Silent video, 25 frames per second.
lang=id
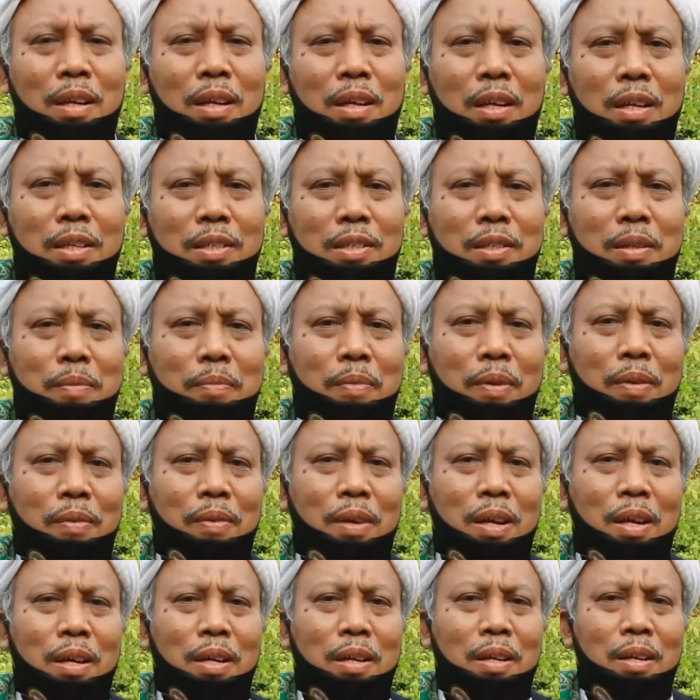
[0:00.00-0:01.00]

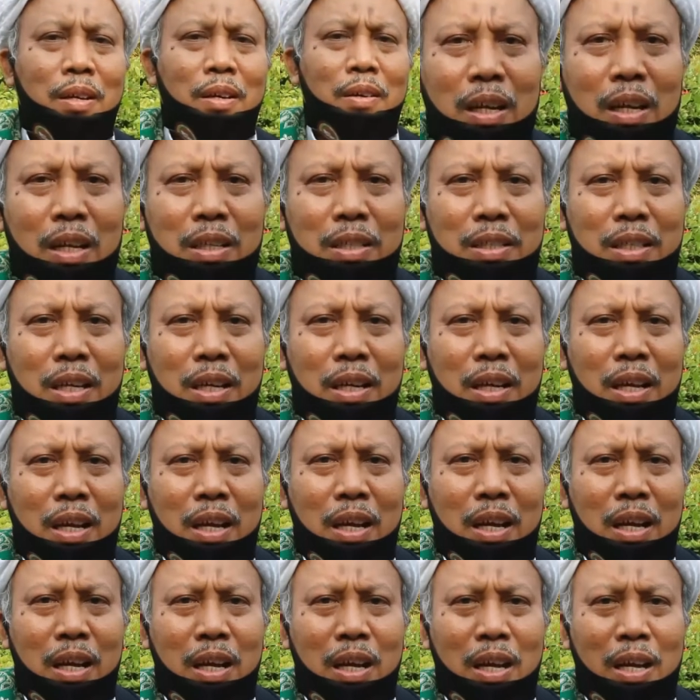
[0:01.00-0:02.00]
istimewa
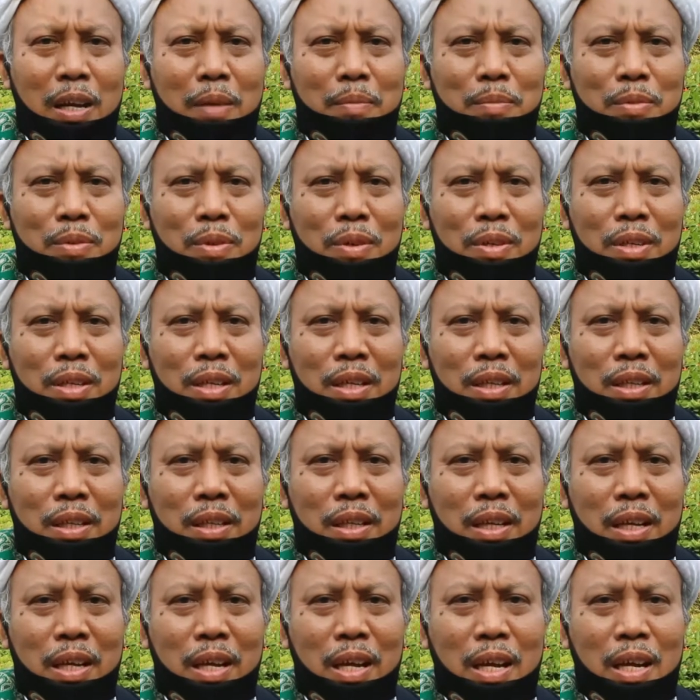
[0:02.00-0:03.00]
saya HM Jondin
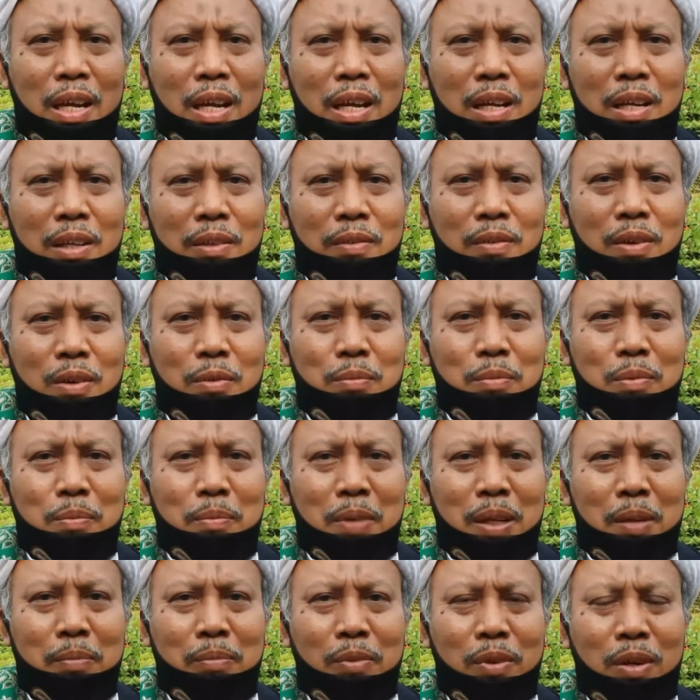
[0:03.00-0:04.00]
TH, Ketua Umum
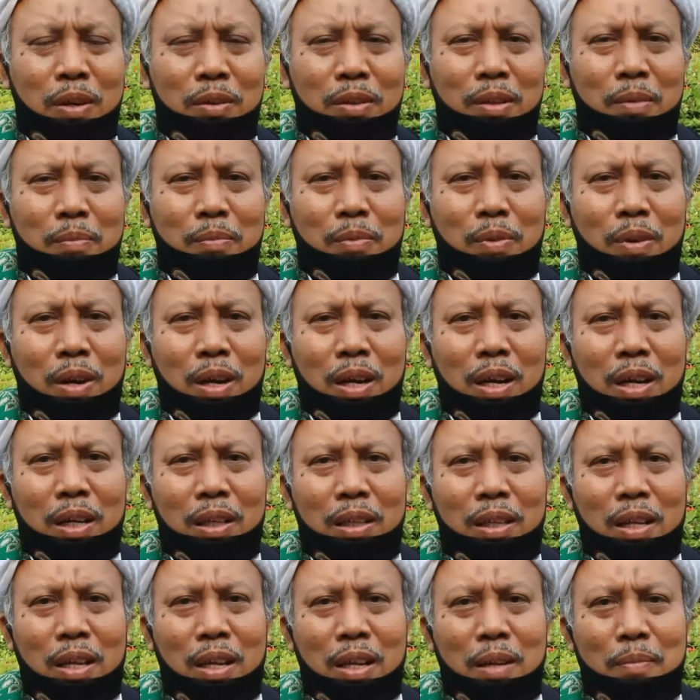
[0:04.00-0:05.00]
MU Kabupaten
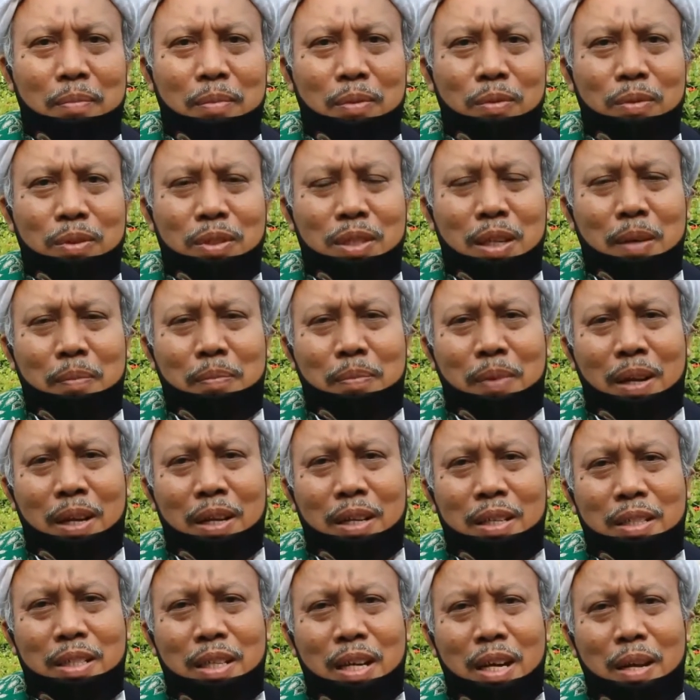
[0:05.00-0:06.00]
Purwakarta
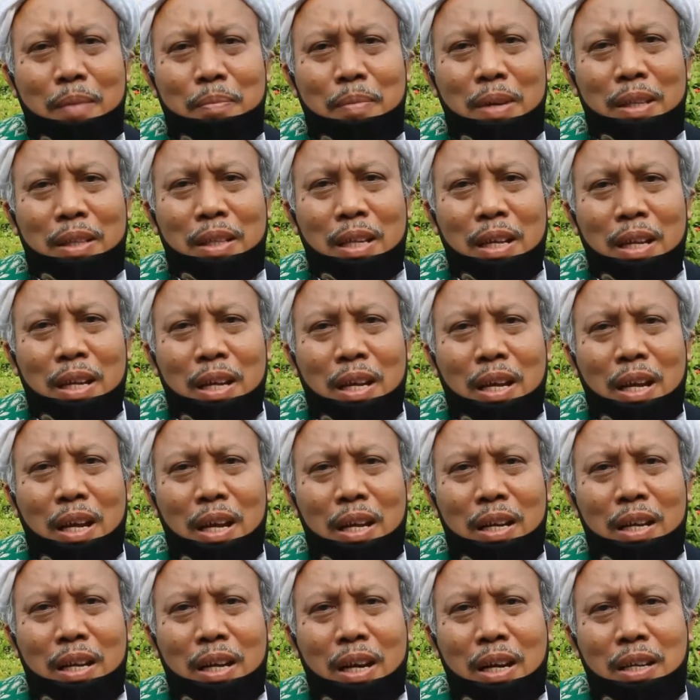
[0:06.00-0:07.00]
mengucapkan selamat
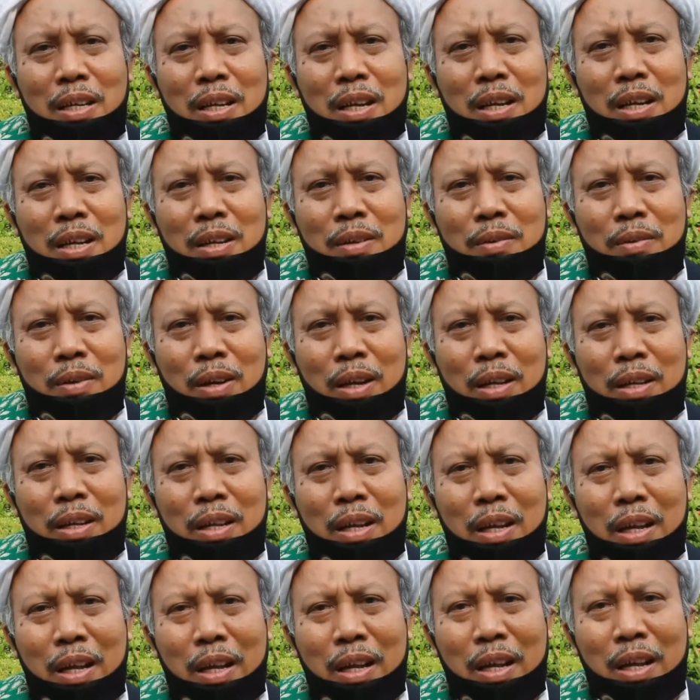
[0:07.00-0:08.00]
Hari Raya Idul
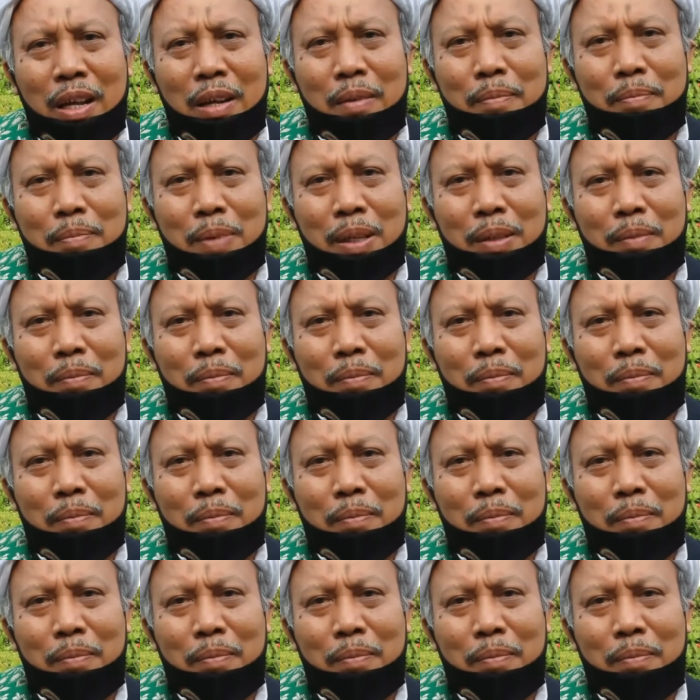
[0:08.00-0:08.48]
Adha 1441 eh,